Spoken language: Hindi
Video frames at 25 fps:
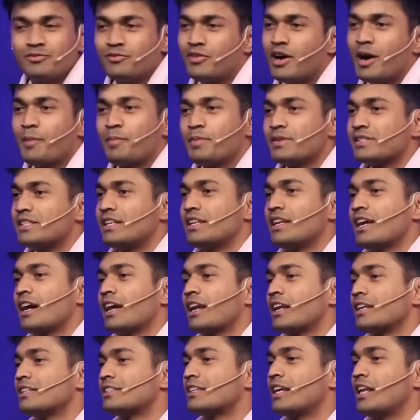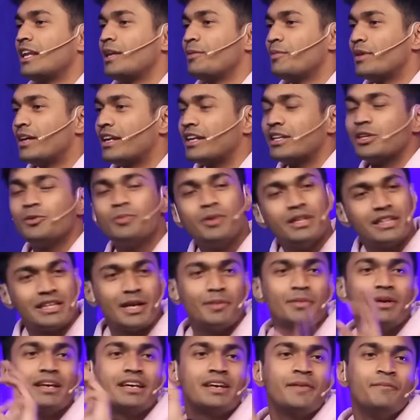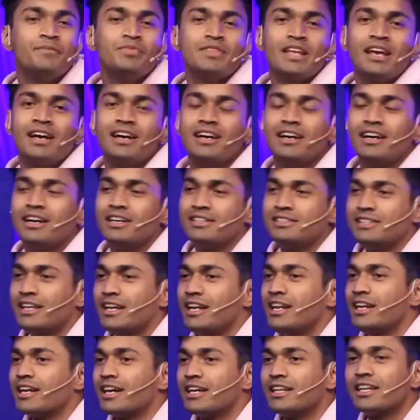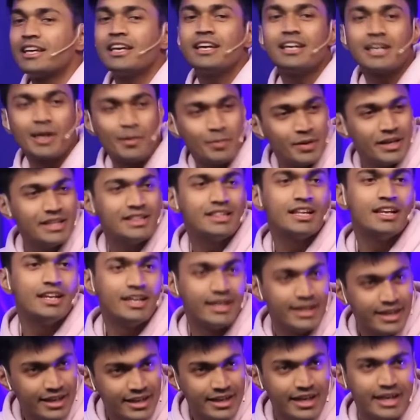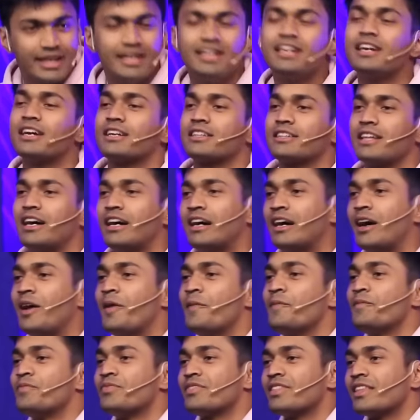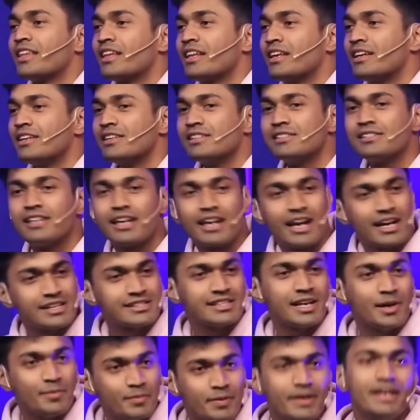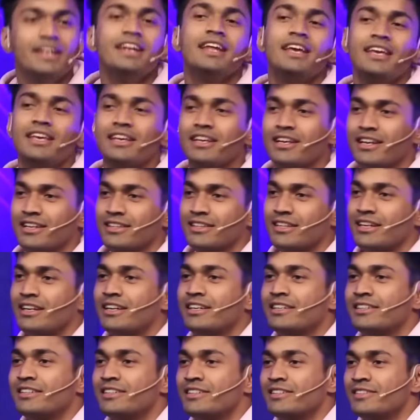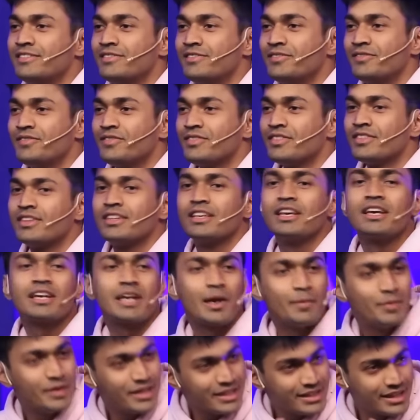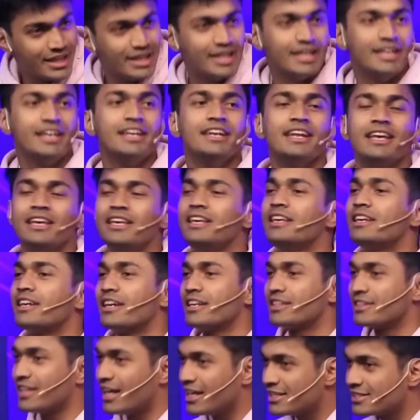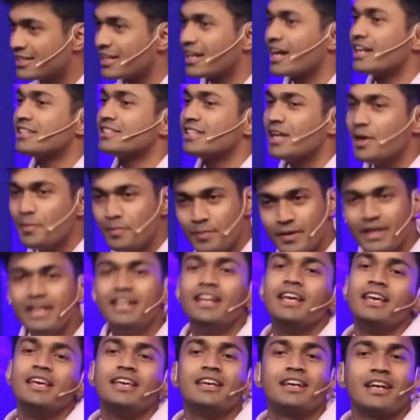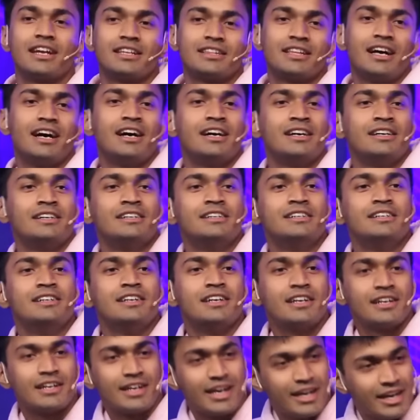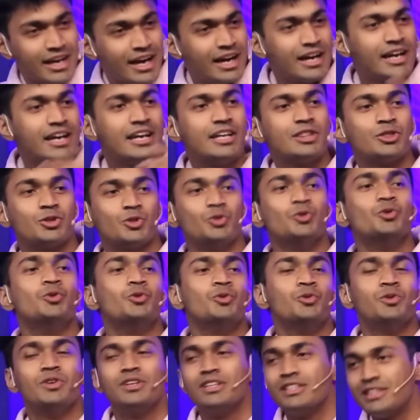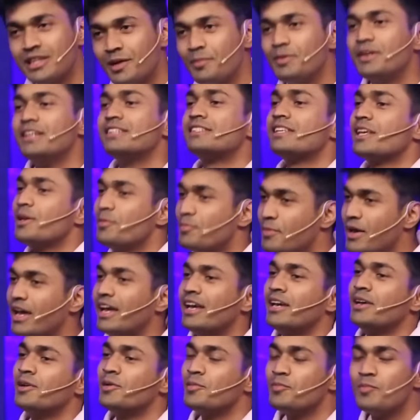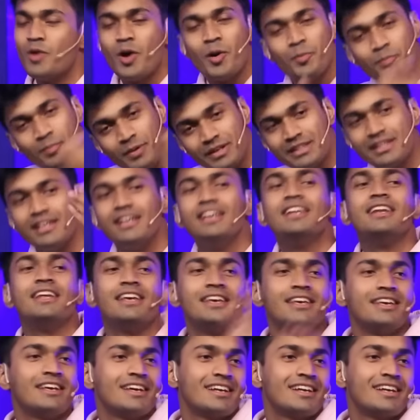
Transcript: वापस नहीं आना इस गली में है ना तो मैंने तब एक शेर लिखा था कि कभी दिल ही नहीं करता ज़रा सा भी नहीं करता कि कभी दिल ही नहीं करता ज़रा सा भी नहीं करता गया है तू तभी से मैं मोहब्बत ही नहीं